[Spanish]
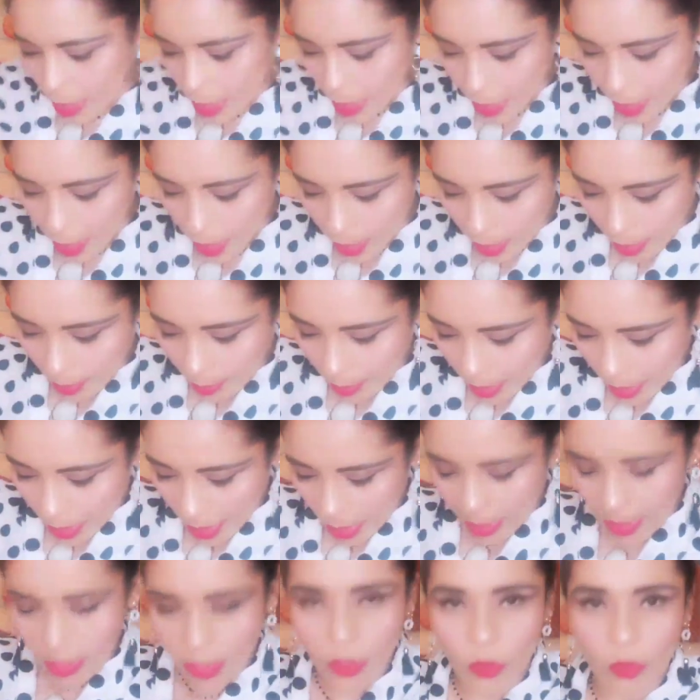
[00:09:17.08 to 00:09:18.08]
Y
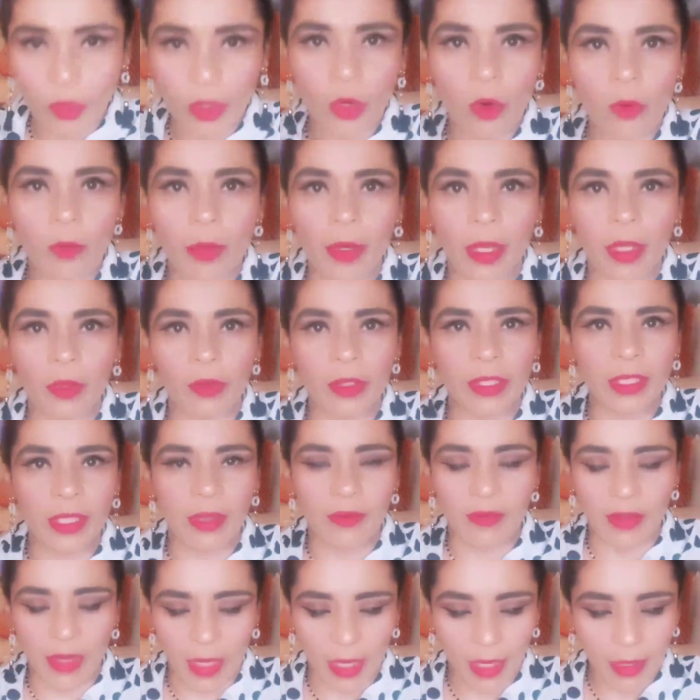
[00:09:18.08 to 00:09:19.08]
también ahí estuve comprando
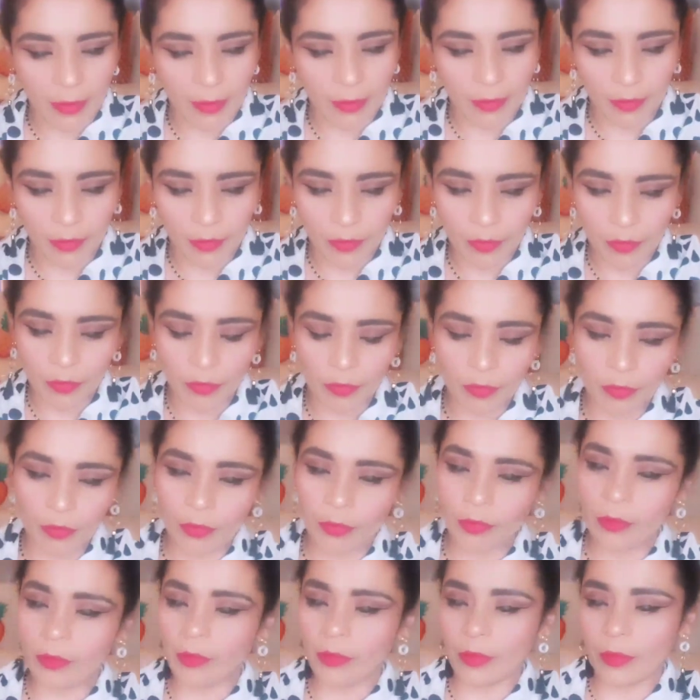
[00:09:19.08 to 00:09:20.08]
esta vela.
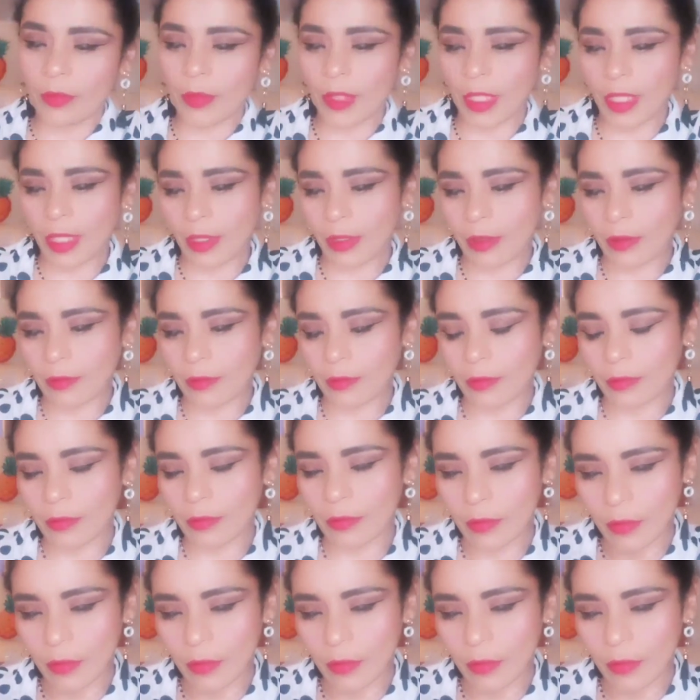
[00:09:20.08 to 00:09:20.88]
Miren.